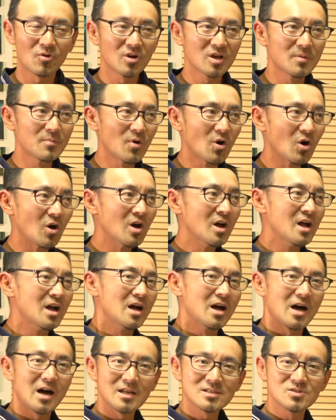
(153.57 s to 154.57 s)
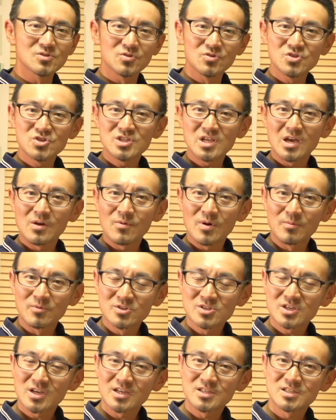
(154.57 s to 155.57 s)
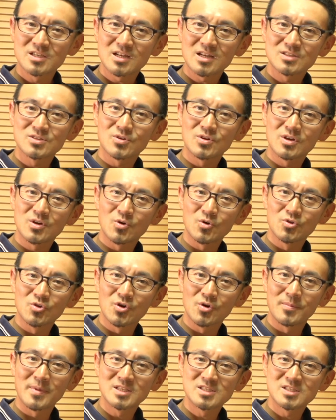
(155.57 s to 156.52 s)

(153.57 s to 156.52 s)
これも発音自体はもしかしたらそれほど